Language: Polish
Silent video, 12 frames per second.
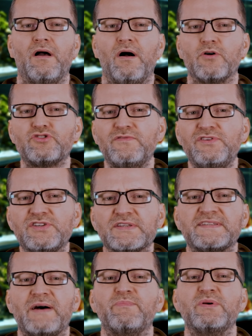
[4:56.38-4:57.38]
Oczywiście
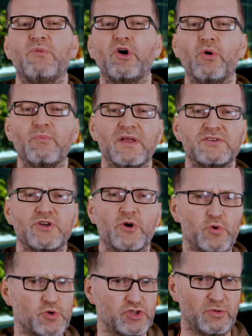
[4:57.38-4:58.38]
sampy mogą mieć
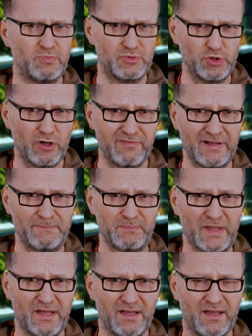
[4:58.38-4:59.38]
różną budowę.
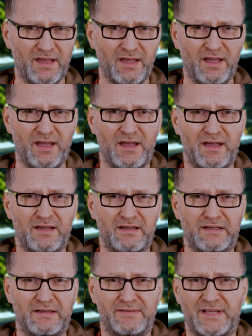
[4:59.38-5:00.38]

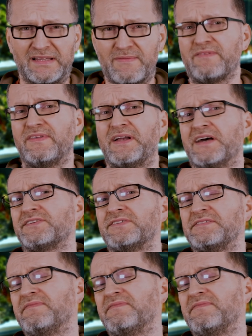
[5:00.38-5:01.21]
E, tak naprawdę każdy z